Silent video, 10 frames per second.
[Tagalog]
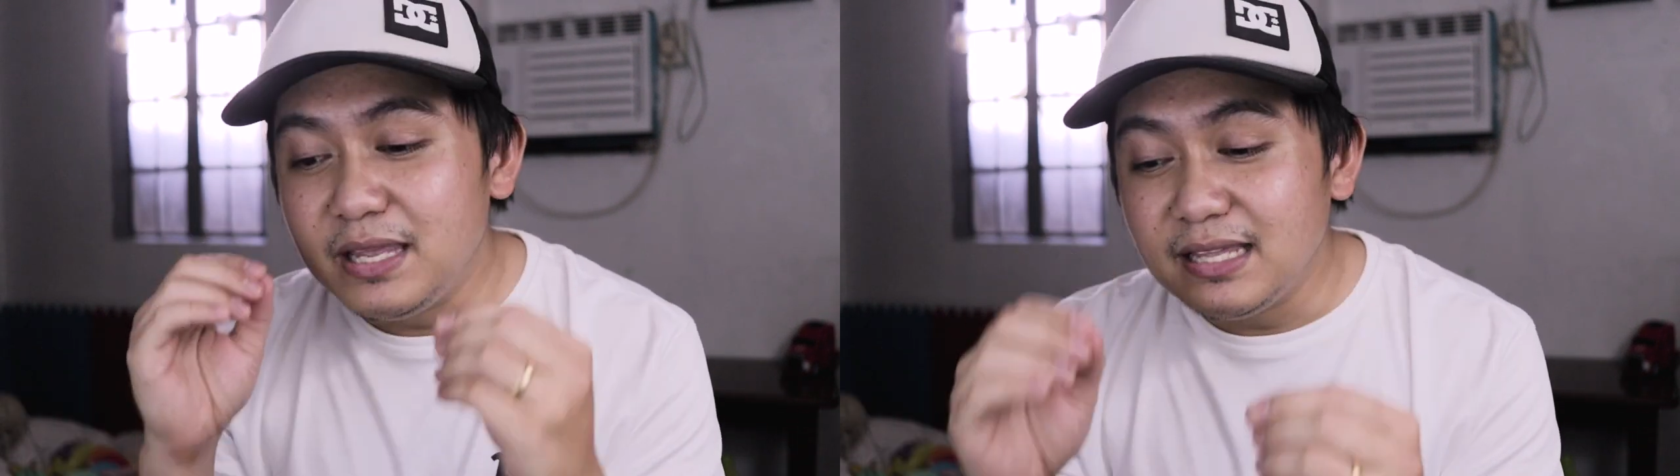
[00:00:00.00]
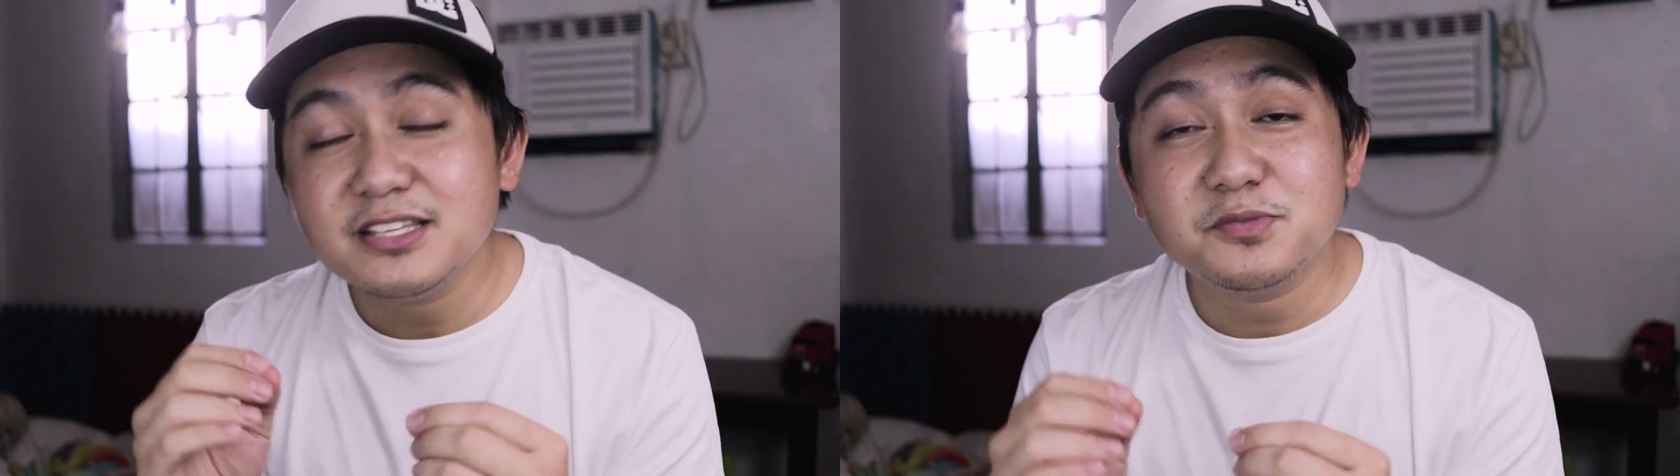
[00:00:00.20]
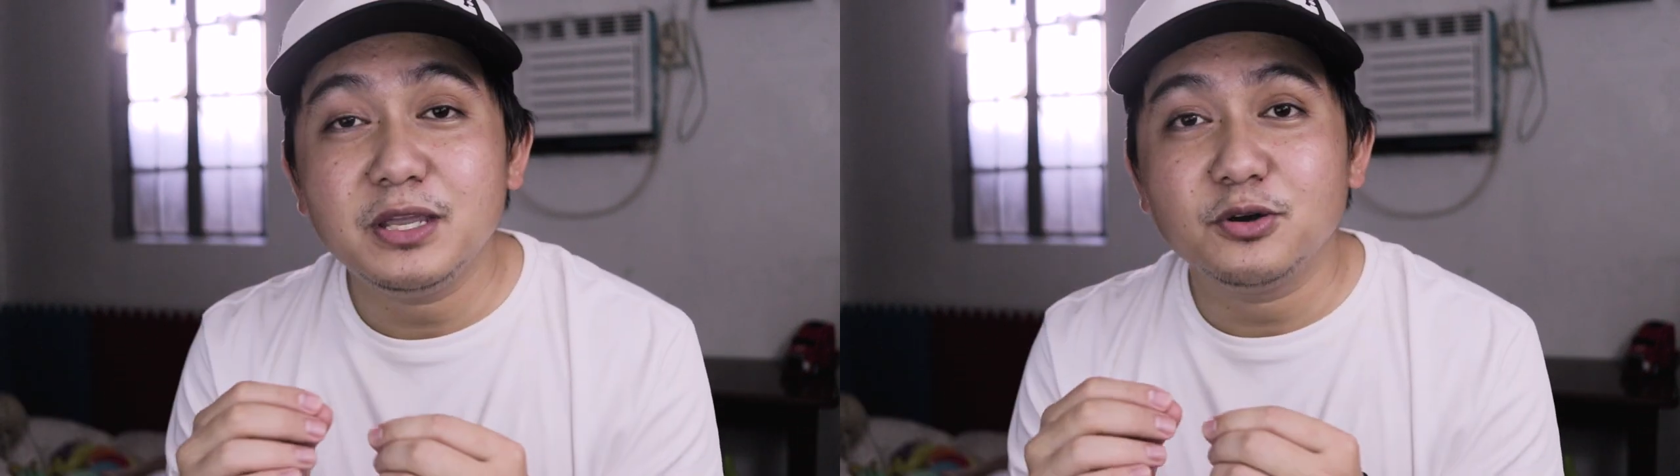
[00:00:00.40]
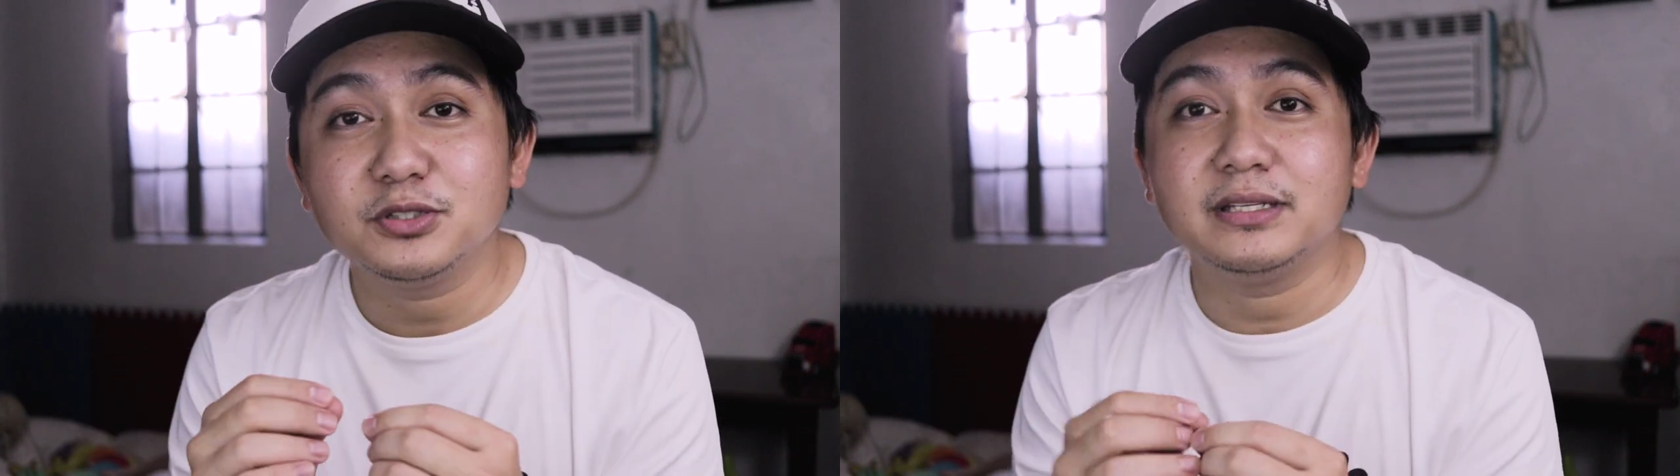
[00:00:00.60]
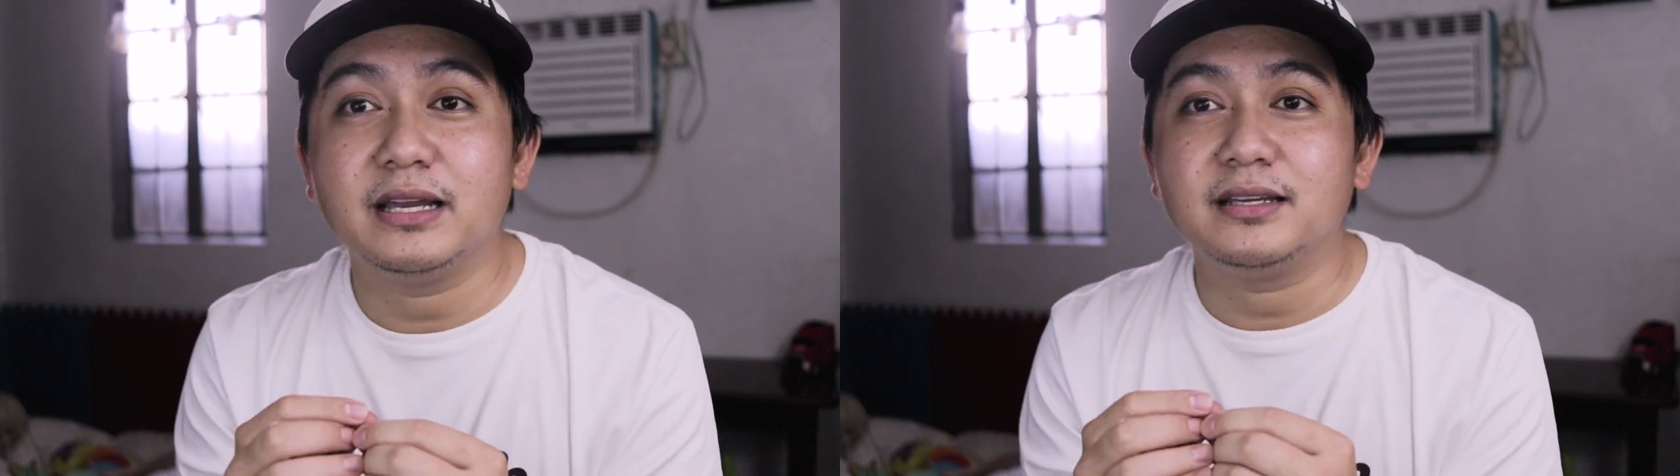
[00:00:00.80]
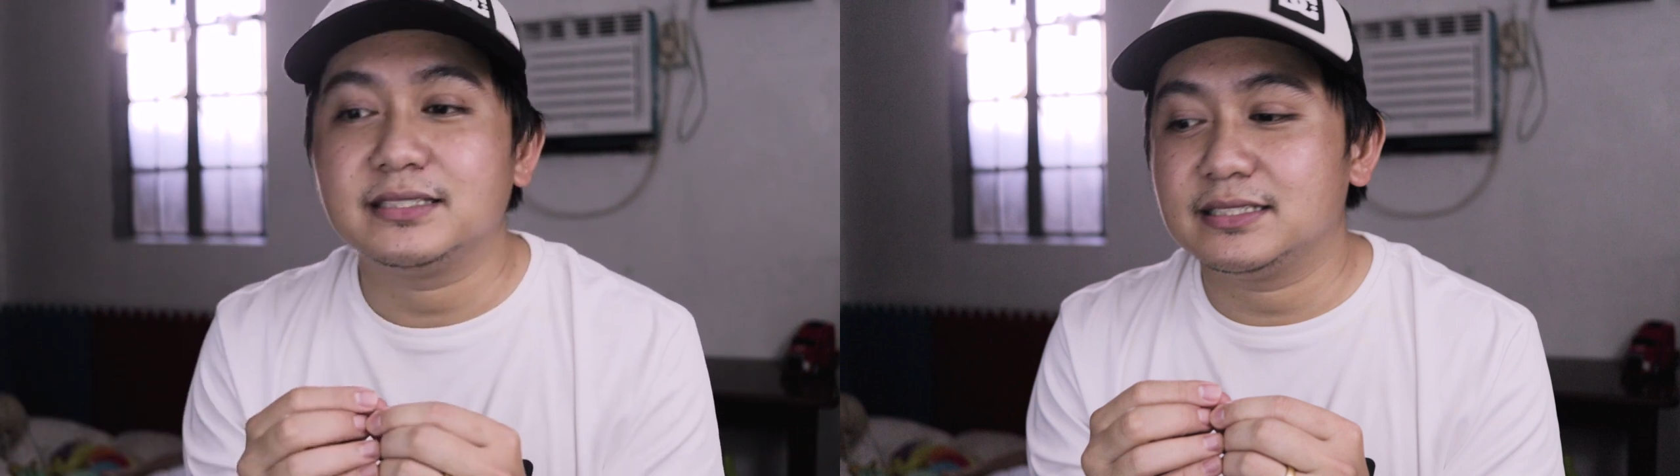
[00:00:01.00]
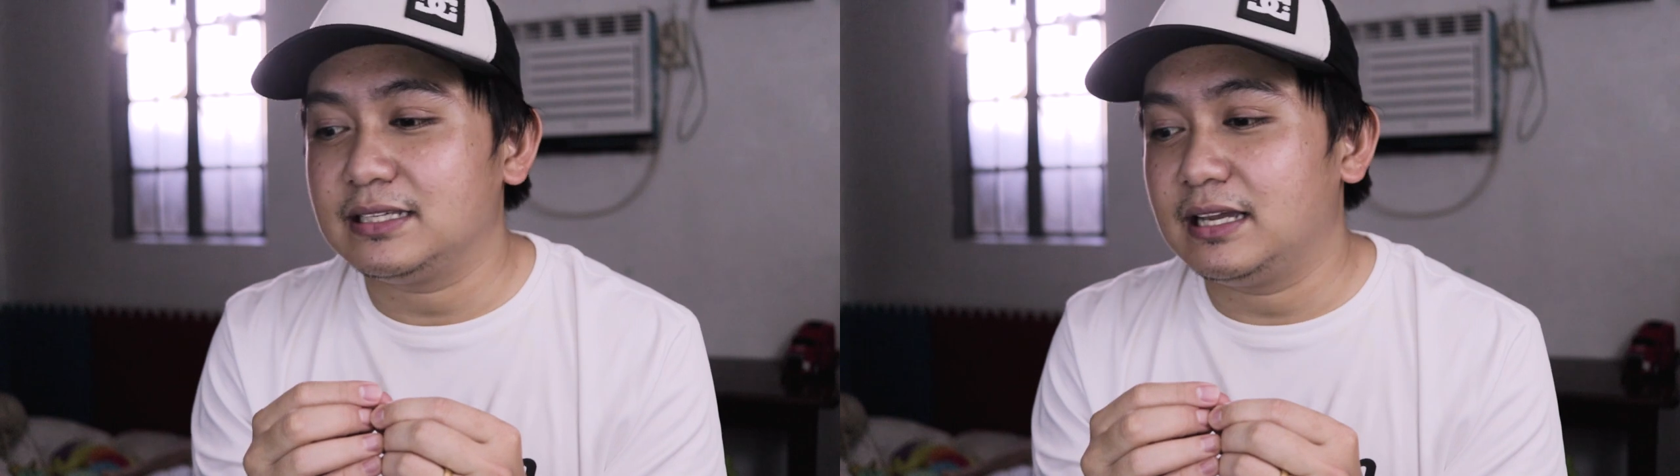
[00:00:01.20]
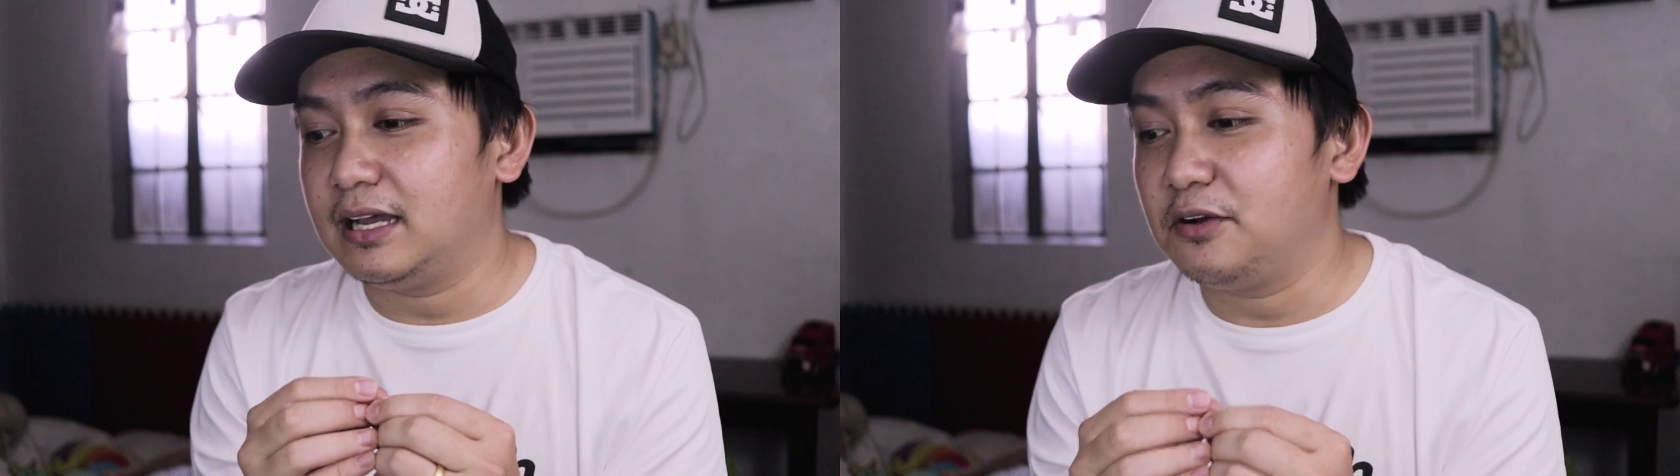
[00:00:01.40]
It is because guys,
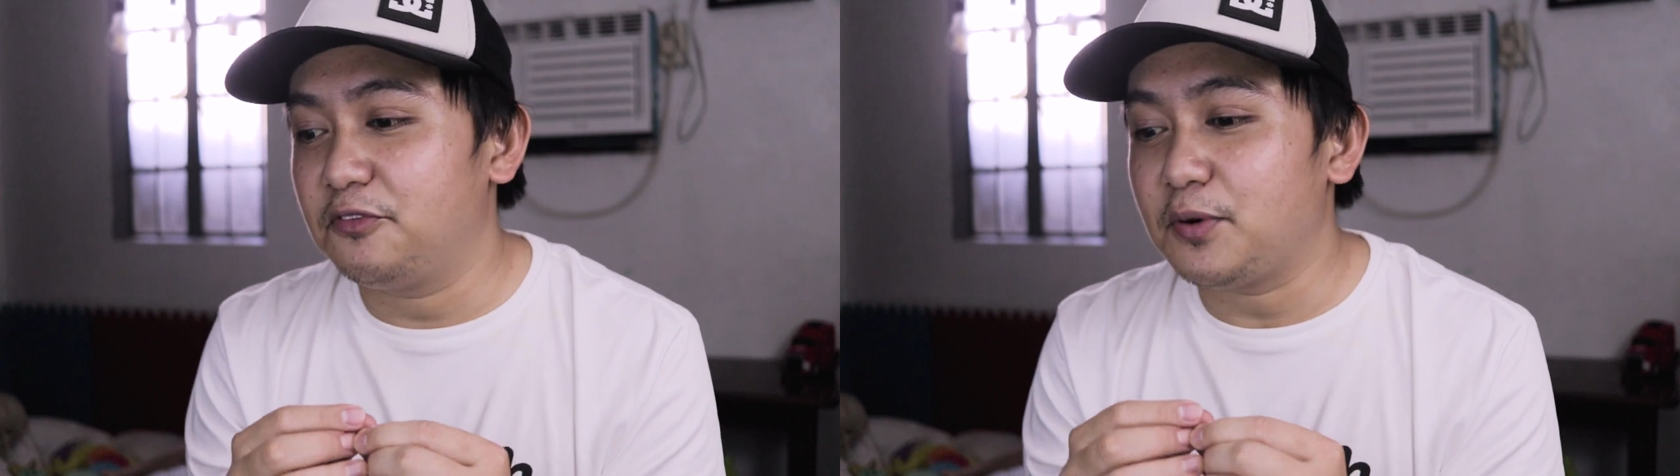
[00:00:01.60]
uh,